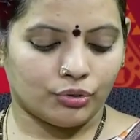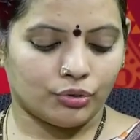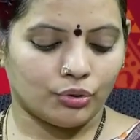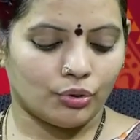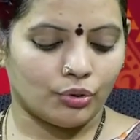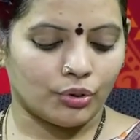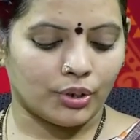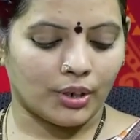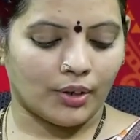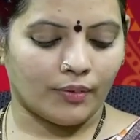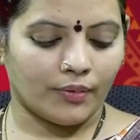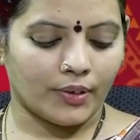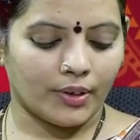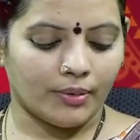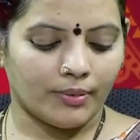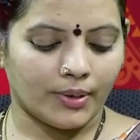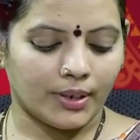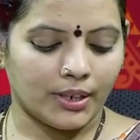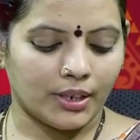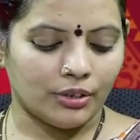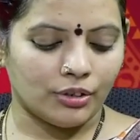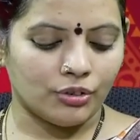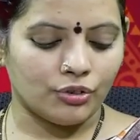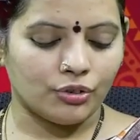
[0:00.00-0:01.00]
చోటు అవ్వడం
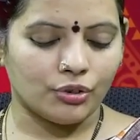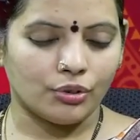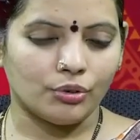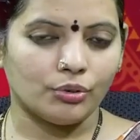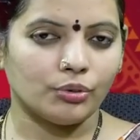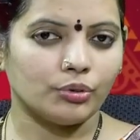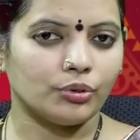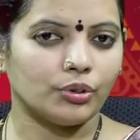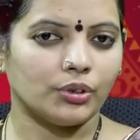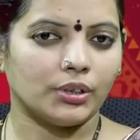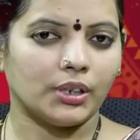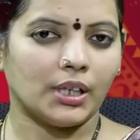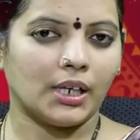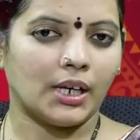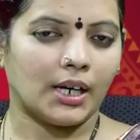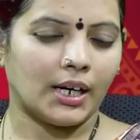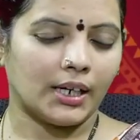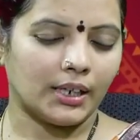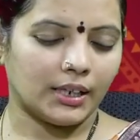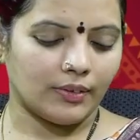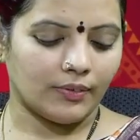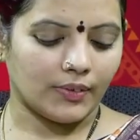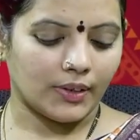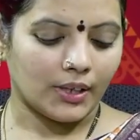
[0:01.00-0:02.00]
అనేది జరుగుతుంది
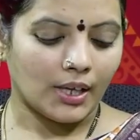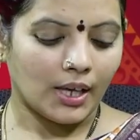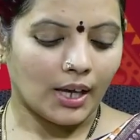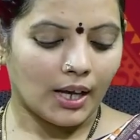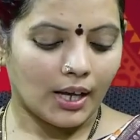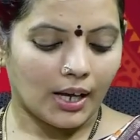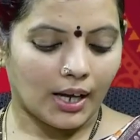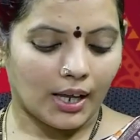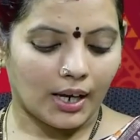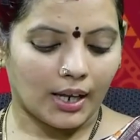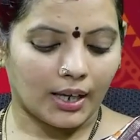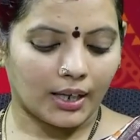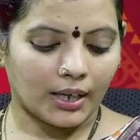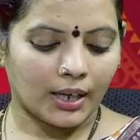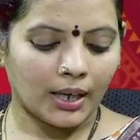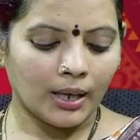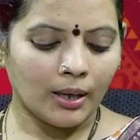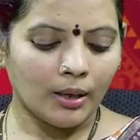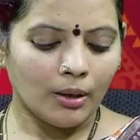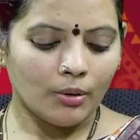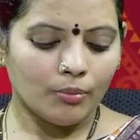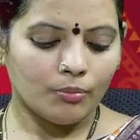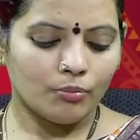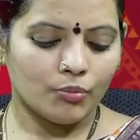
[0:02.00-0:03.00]
ఇలాంటివి అలాగే
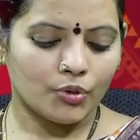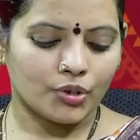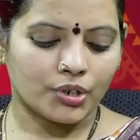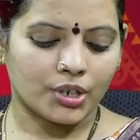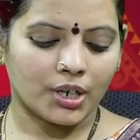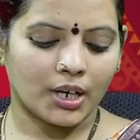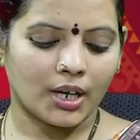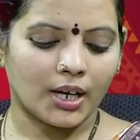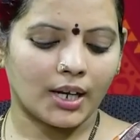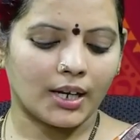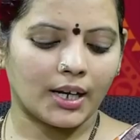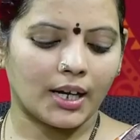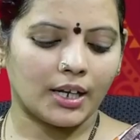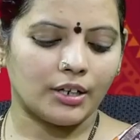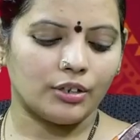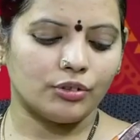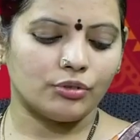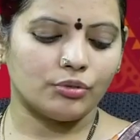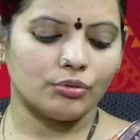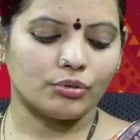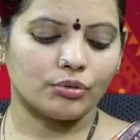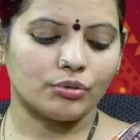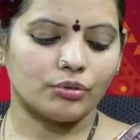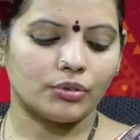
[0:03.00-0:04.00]
ముఖ్యంగా కానీ
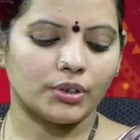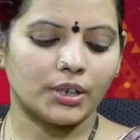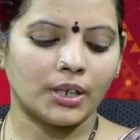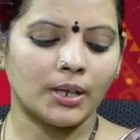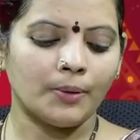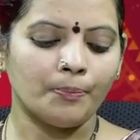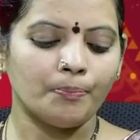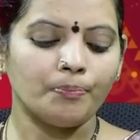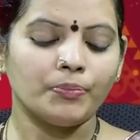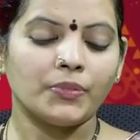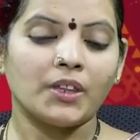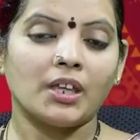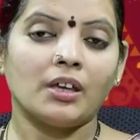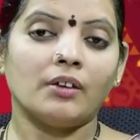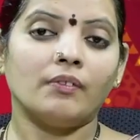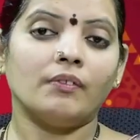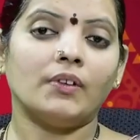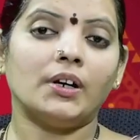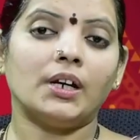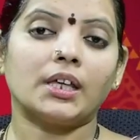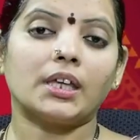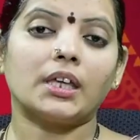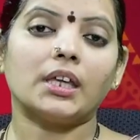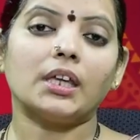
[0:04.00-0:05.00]
చూసుకుంటే
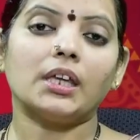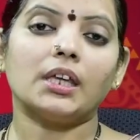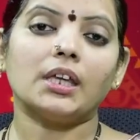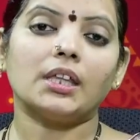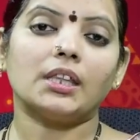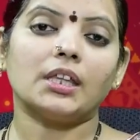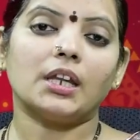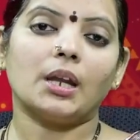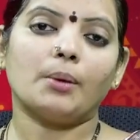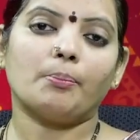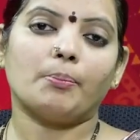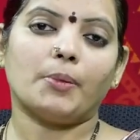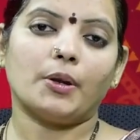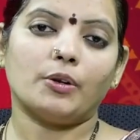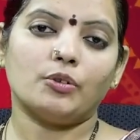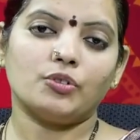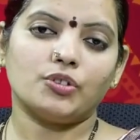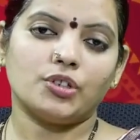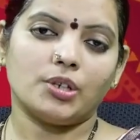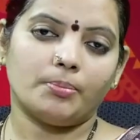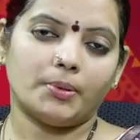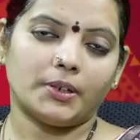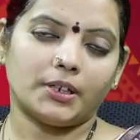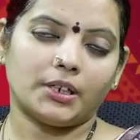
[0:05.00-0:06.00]
వీళ్ళకి ఏదైనా పనులు
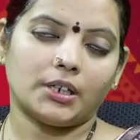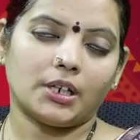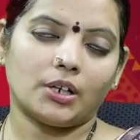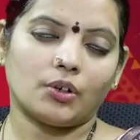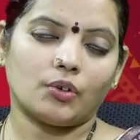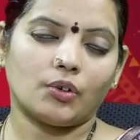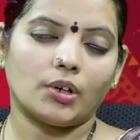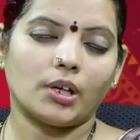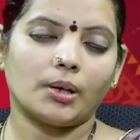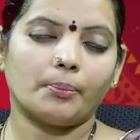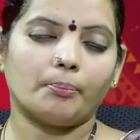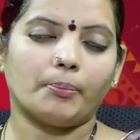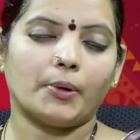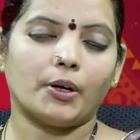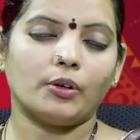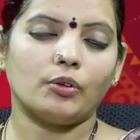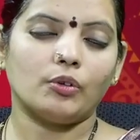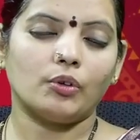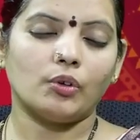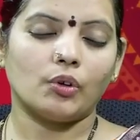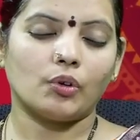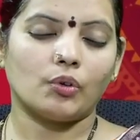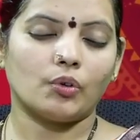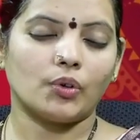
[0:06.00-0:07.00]
చేపట్టినా కూడా
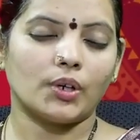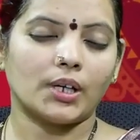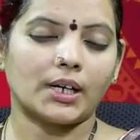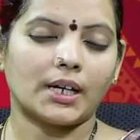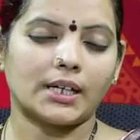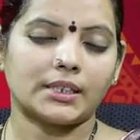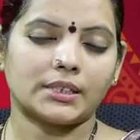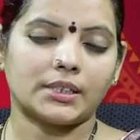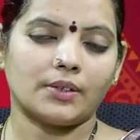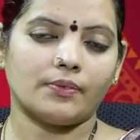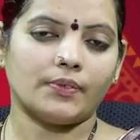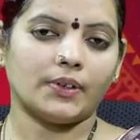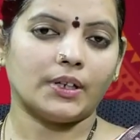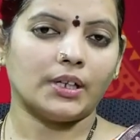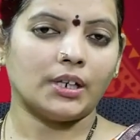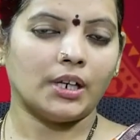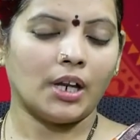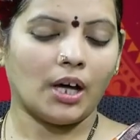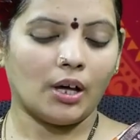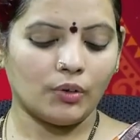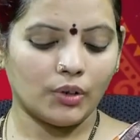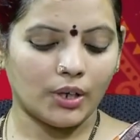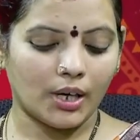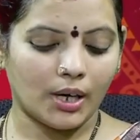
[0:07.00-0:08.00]
పనుల్లో కూడా కాస్త
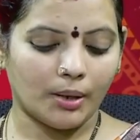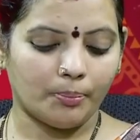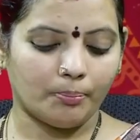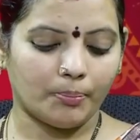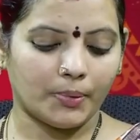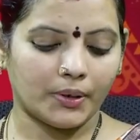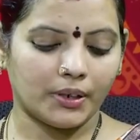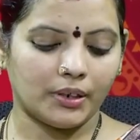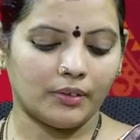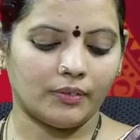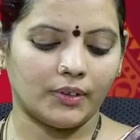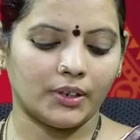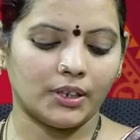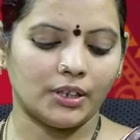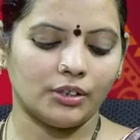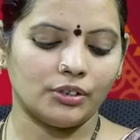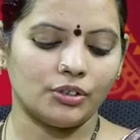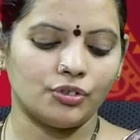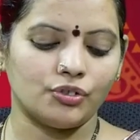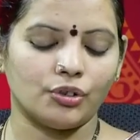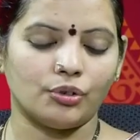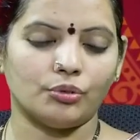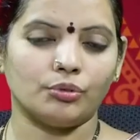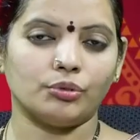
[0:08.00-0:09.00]
విఘ్నాలు ఏర్పడడం
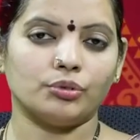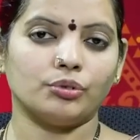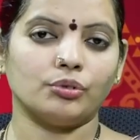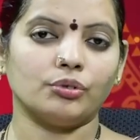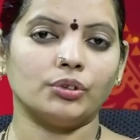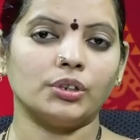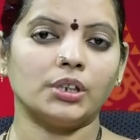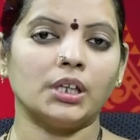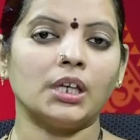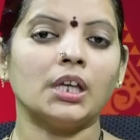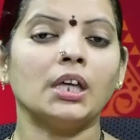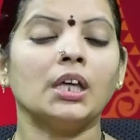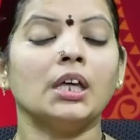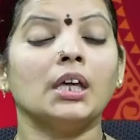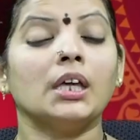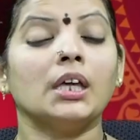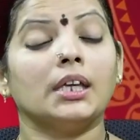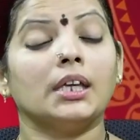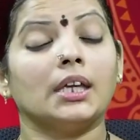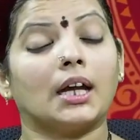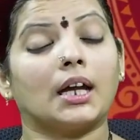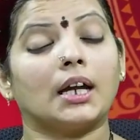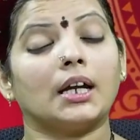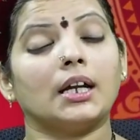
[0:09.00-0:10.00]
అనేది జరుగుతుంది
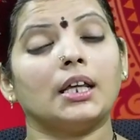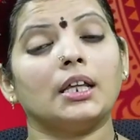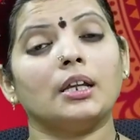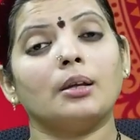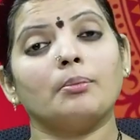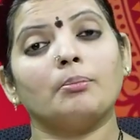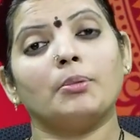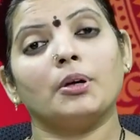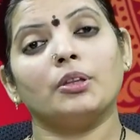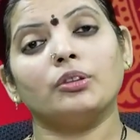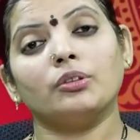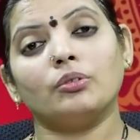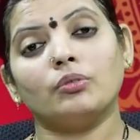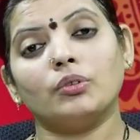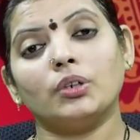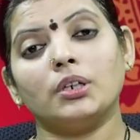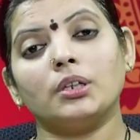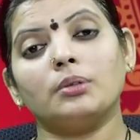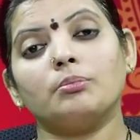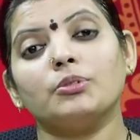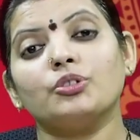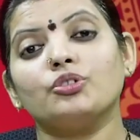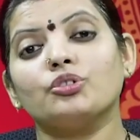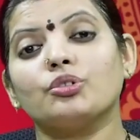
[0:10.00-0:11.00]
ఎక్కడైనా
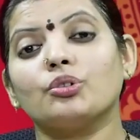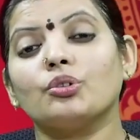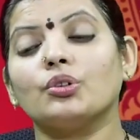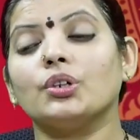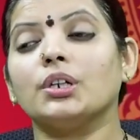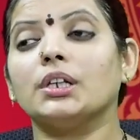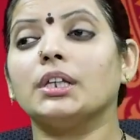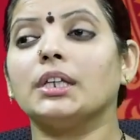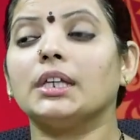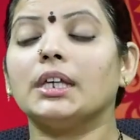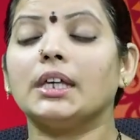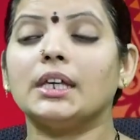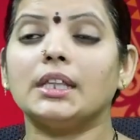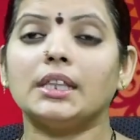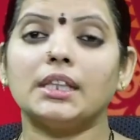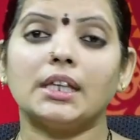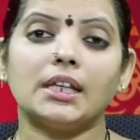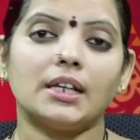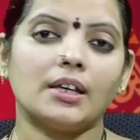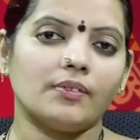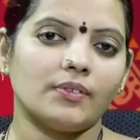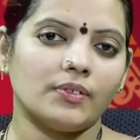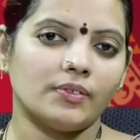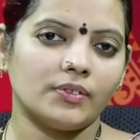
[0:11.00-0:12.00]
బంధువుల్ని మిత్రుల్ని
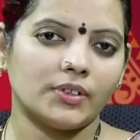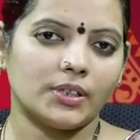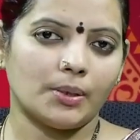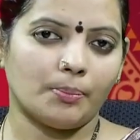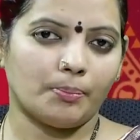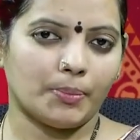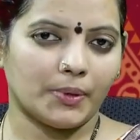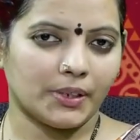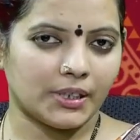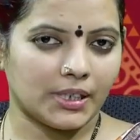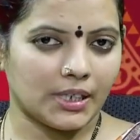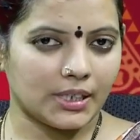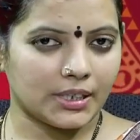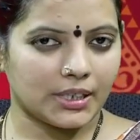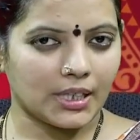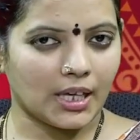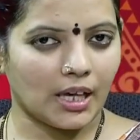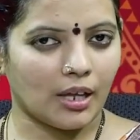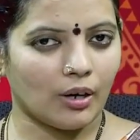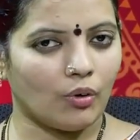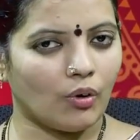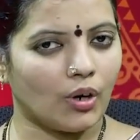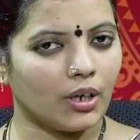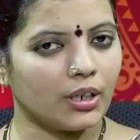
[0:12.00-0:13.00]
ఏదైనా వివిధ
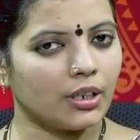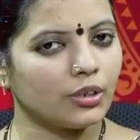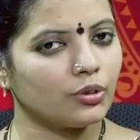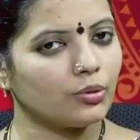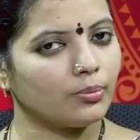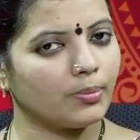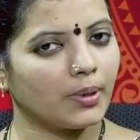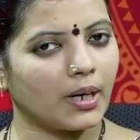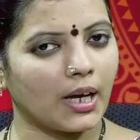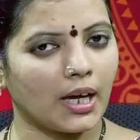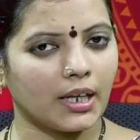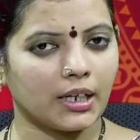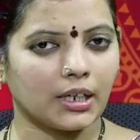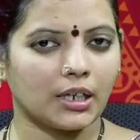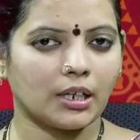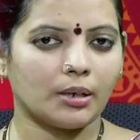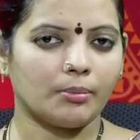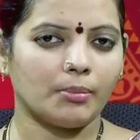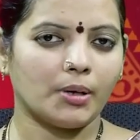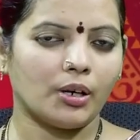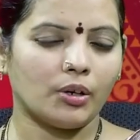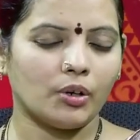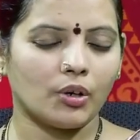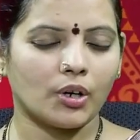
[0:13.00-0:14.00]
ప్రదేశాల్లో అంటే శుభ
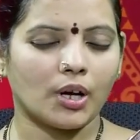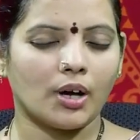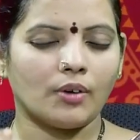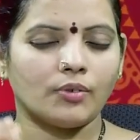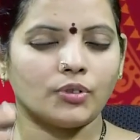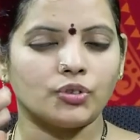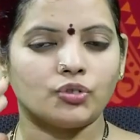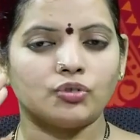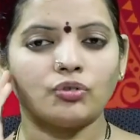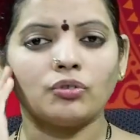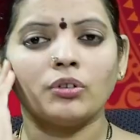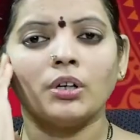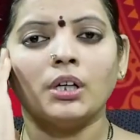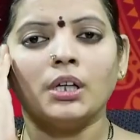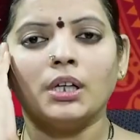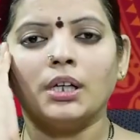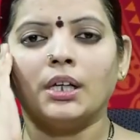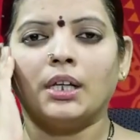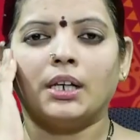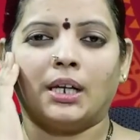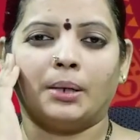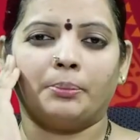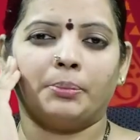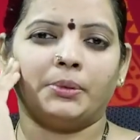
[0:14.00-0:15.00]
కార్యక్రమాల్లో కావచ్చు
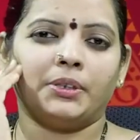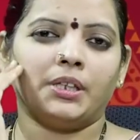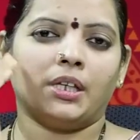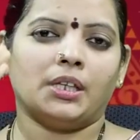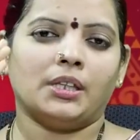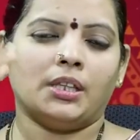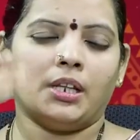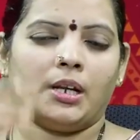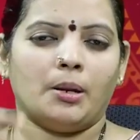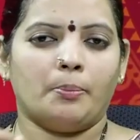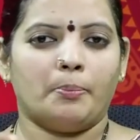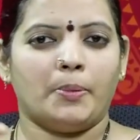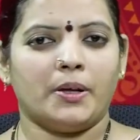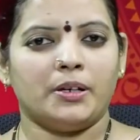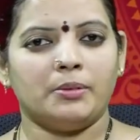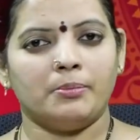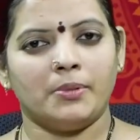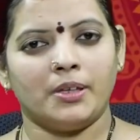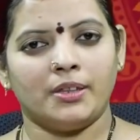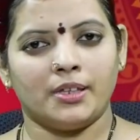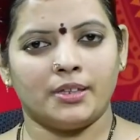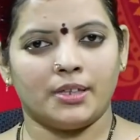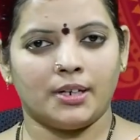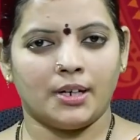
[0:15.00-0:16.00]
లేకపోతే ఏదైనా పని
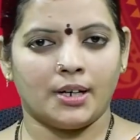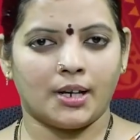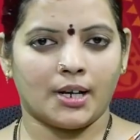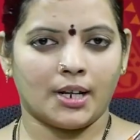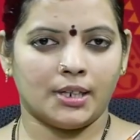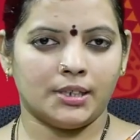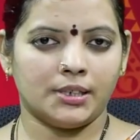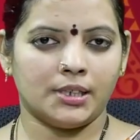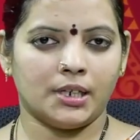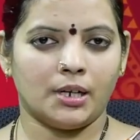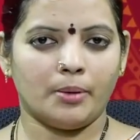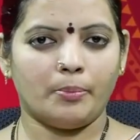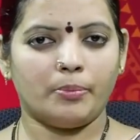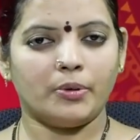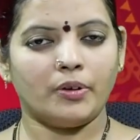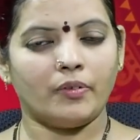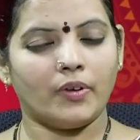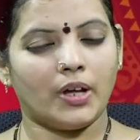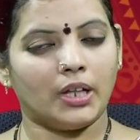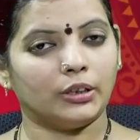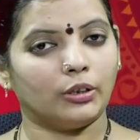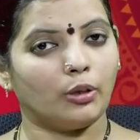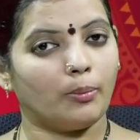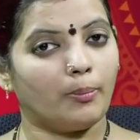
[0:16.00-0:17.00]
మీద ఏదైనా కలిసినప్పుడు
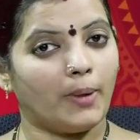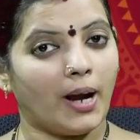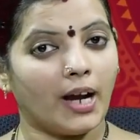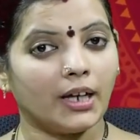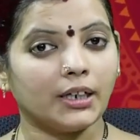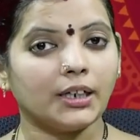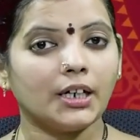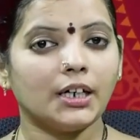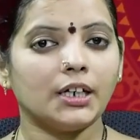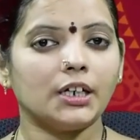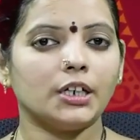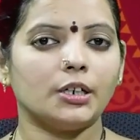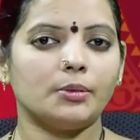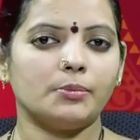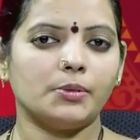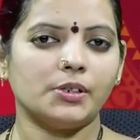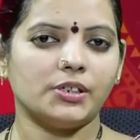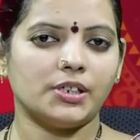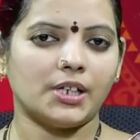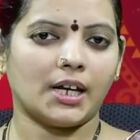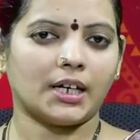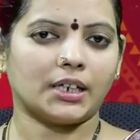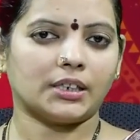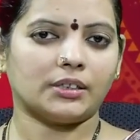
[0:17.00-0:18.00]
వాళ్ళతో
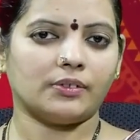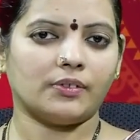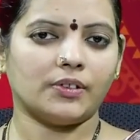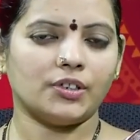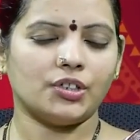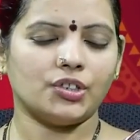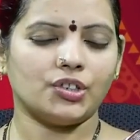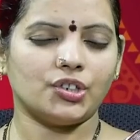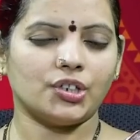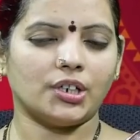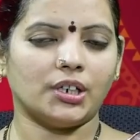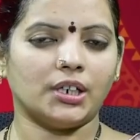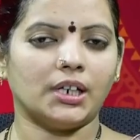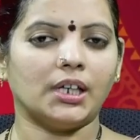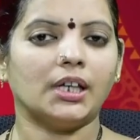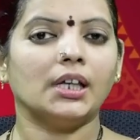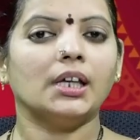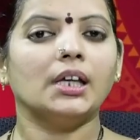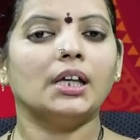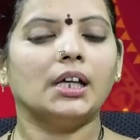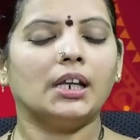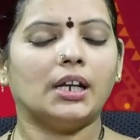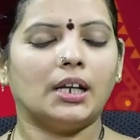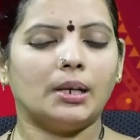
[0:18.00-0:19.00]
మాట్లాడేటప్పుడు జాగ్రత్త వహించండి
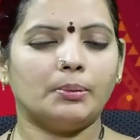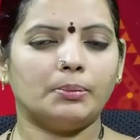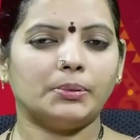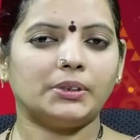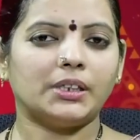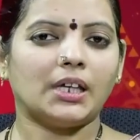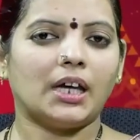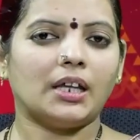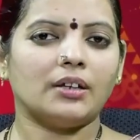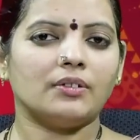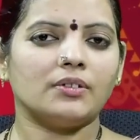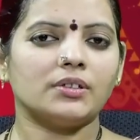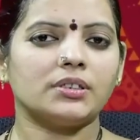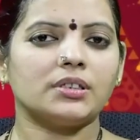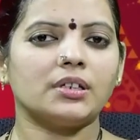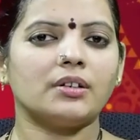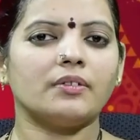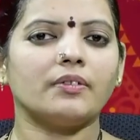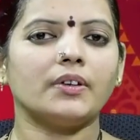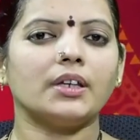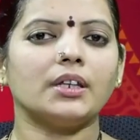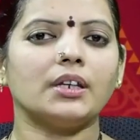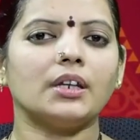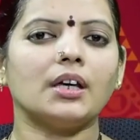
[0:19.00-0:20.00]
లేకపోతే
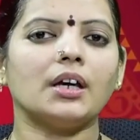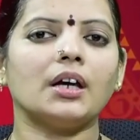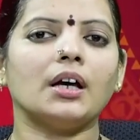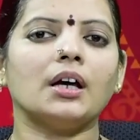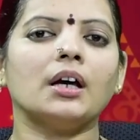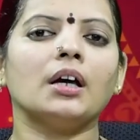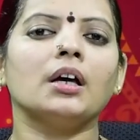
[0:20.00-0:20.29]
అనవసరమైన